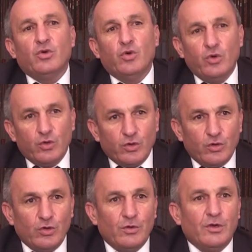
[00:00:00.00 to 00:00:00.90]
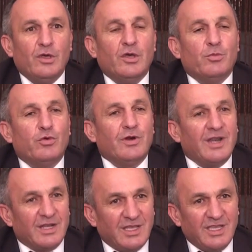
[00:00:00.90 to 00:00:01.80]
Hüyük
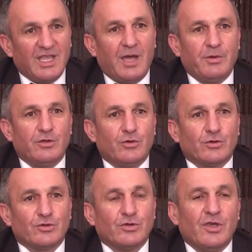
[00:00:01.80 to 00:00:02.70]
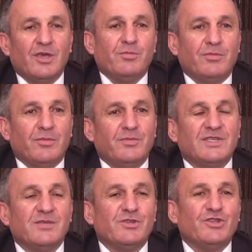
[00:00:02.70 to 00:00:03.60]
buralara da hitap ediyoruz. Ne kadar güzel.
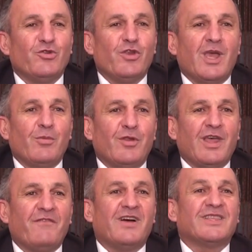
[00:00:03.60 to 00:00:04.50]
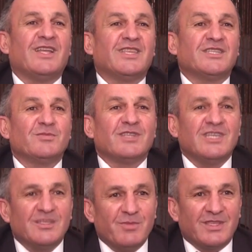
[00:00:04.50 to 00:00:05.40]
Bizim için önemli olan vatandaşımıza
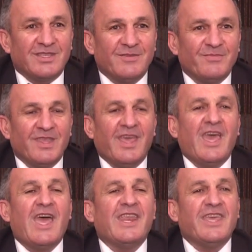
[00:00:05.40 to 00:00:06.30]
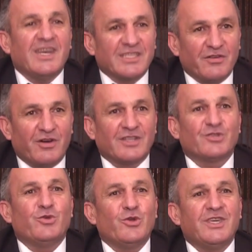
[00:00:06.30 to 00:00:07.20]
hizmet. Aslında... Her yerde varız.
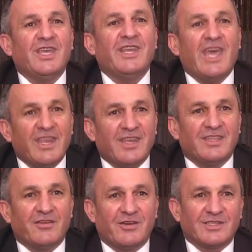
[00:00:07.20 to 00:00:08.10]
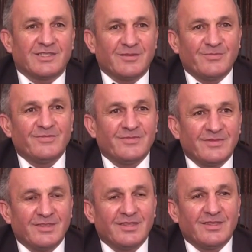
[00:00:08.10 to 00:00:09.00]
Türkiye'nin her yerinde varız.
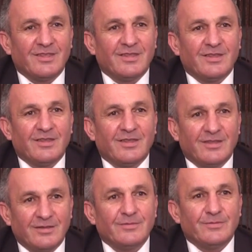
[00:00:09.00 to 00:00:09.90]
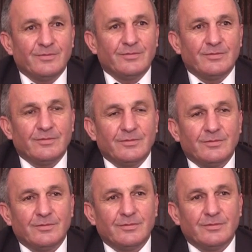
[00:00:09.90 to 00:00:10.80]
Çok güzel. Ne kadar
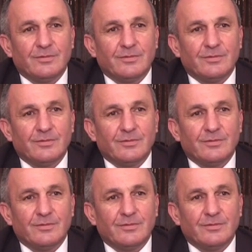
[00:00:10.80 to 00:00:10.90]
güzel. Sizler